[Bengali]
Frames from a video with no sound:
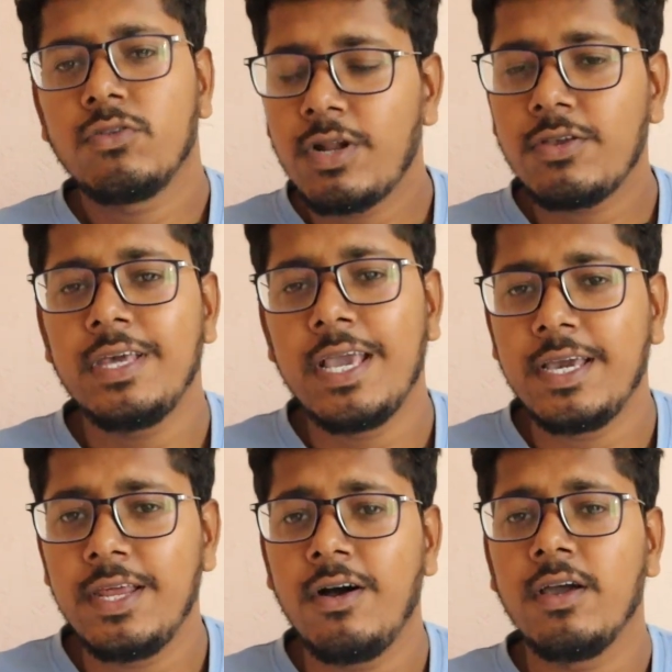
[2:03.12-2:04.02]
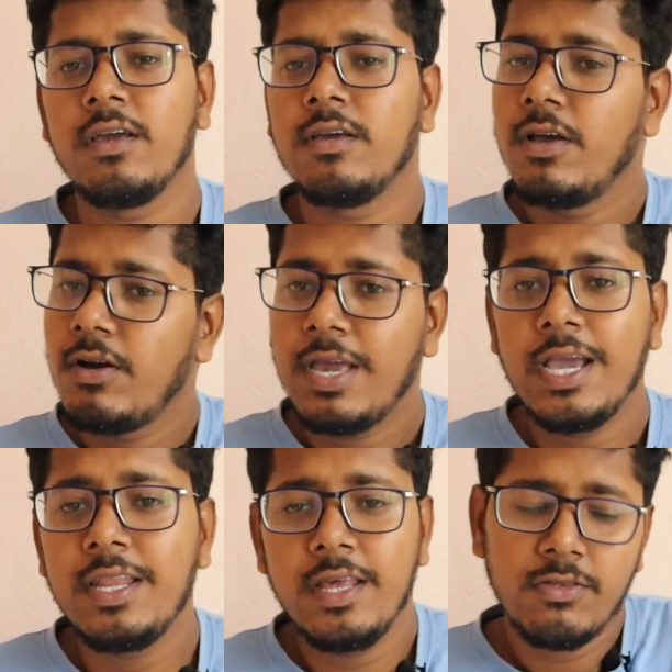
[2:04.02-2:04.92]
তো ওরা যদি এগ্রি হয়
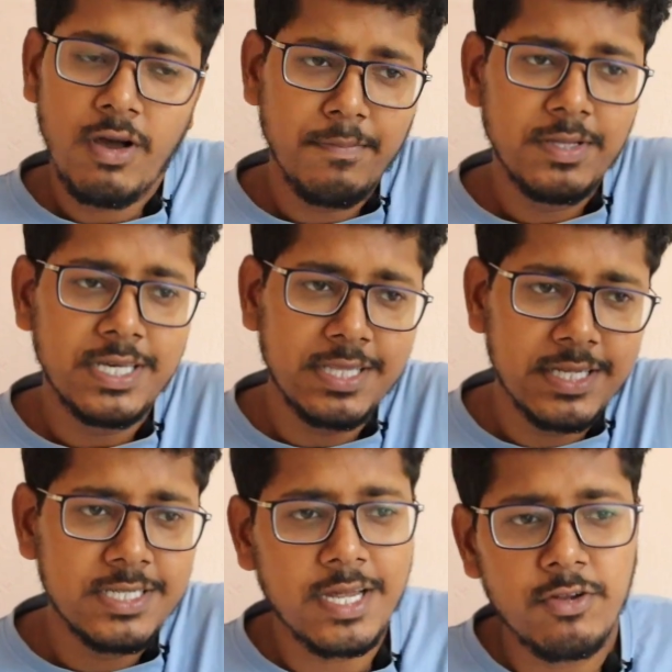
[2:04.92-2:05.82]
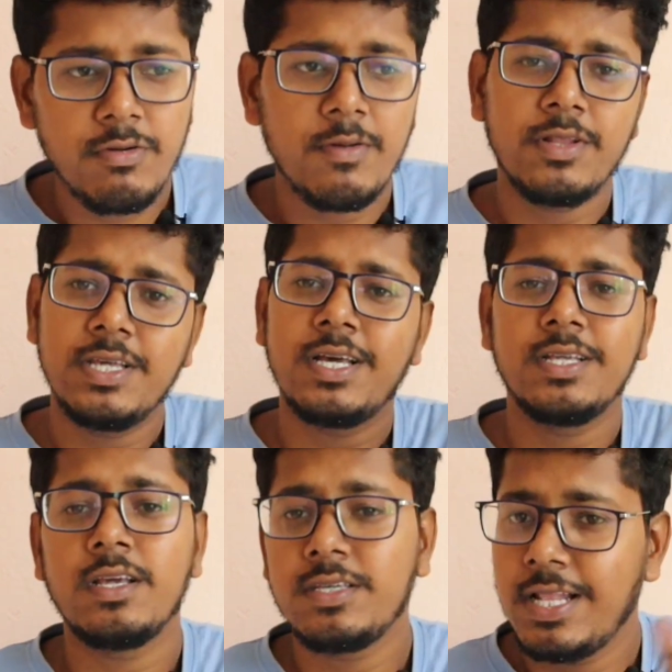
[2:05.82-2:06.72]
এগ্রি তো আপনি সেই তিরিশটা ইউটিউবের মধ্যে যা
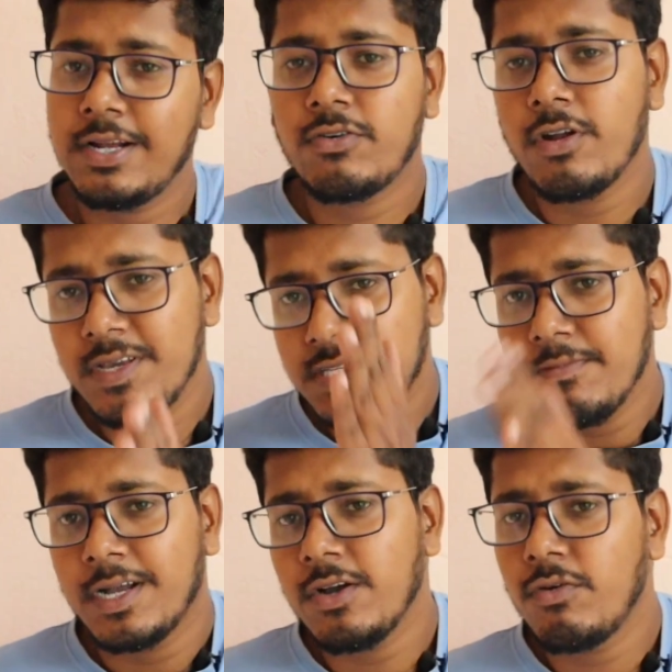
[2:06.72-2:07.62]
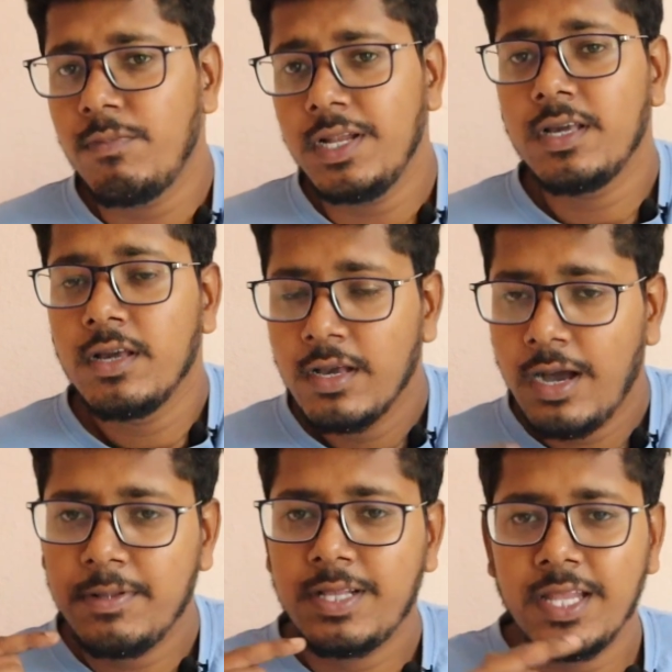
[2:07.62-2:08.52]
যা সিলেক্ট করবে সেই মাজা কোম্পানি
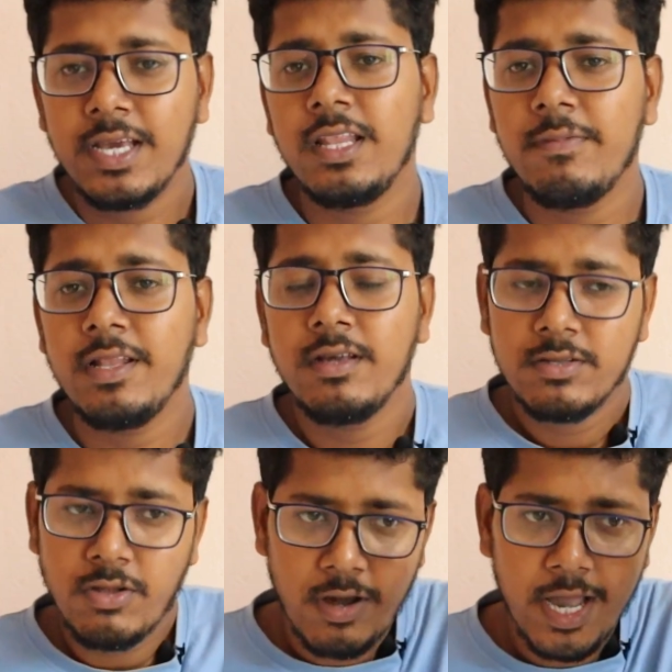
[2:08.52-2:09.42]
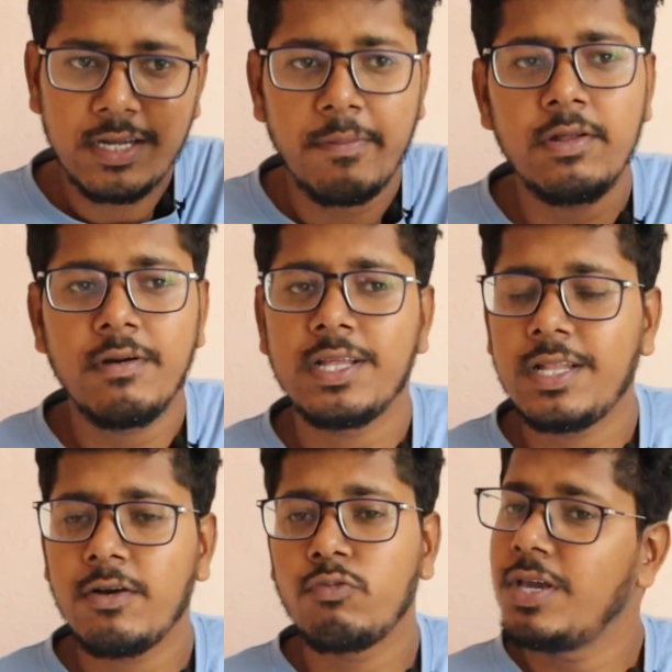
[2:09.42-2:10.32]
আপনি তাদেরকে দিবেন ধরো একটা ভিডিও বানাতে
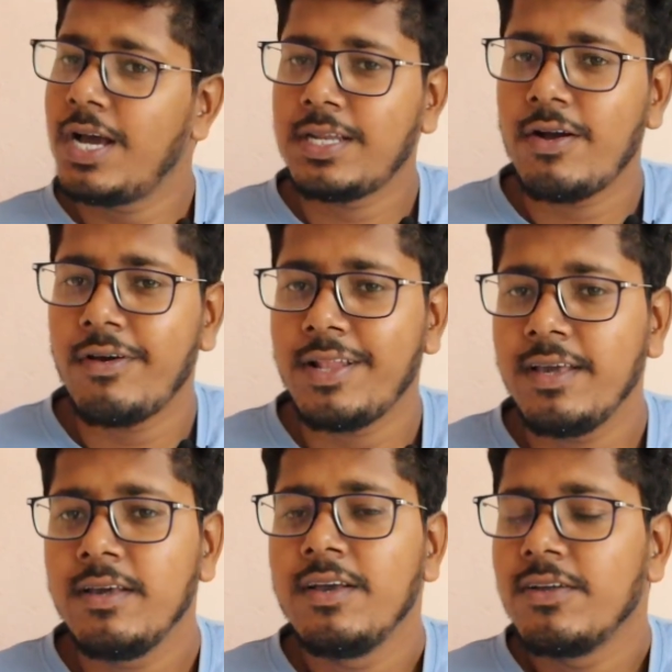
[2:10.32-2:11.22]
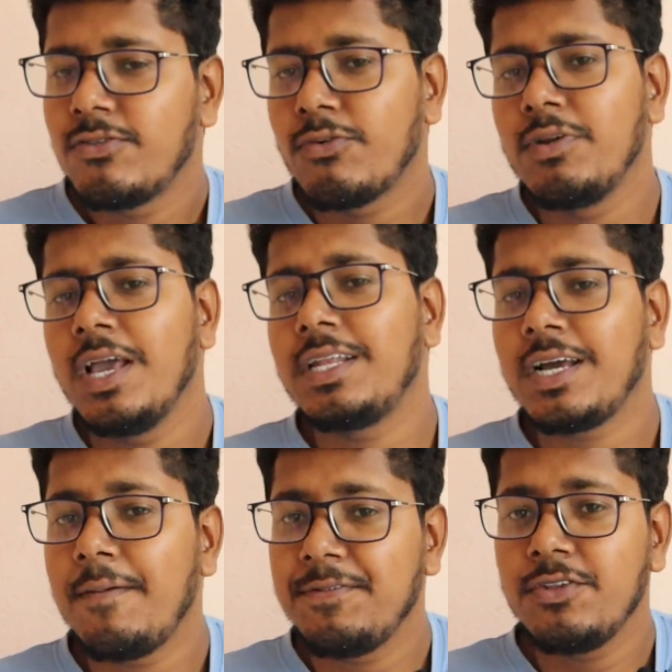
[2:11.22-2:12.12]
তারা কুড়ি হাজার টাকা করে নেয় তো কুড়ি হাজার
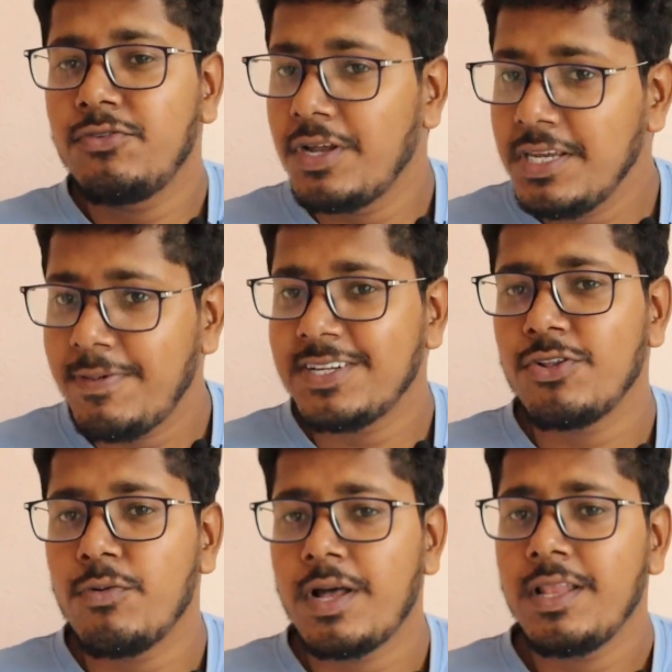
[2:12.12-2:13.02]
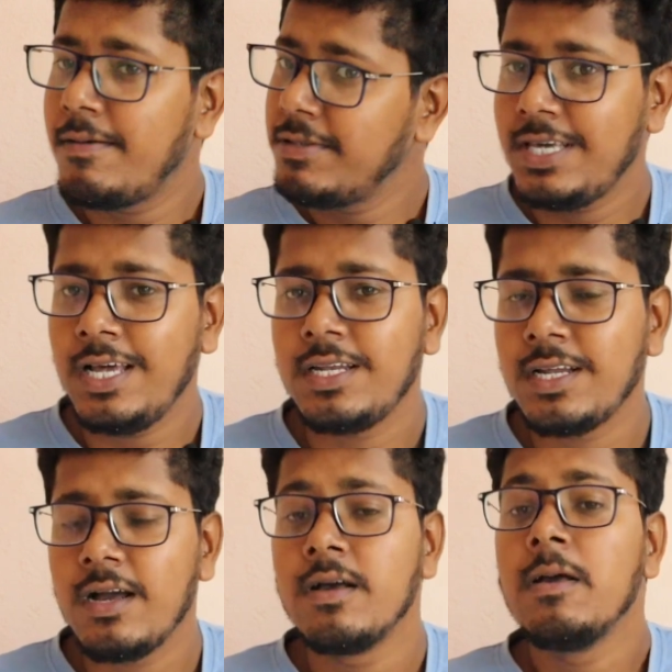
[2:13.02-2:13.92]
টাকায় আপনি যদি টোয়েন্টি পার্সেন্টও পান আপনি চার হাজার
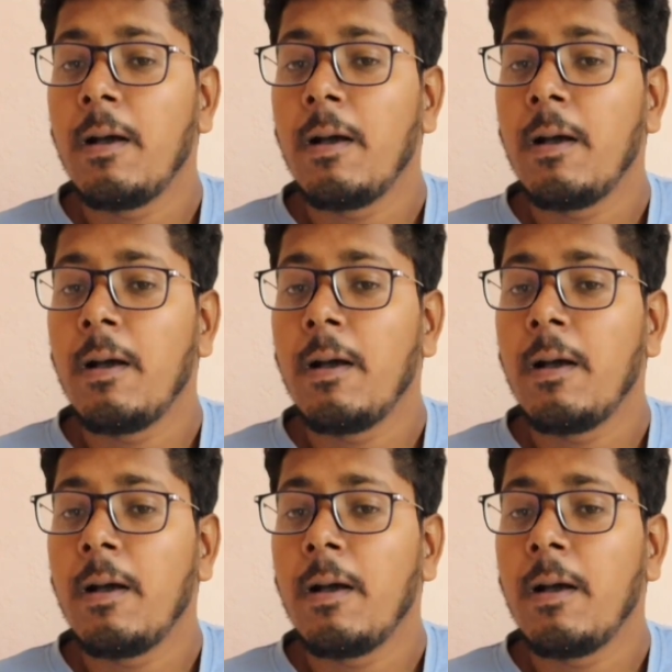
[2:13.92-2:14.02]
টাকা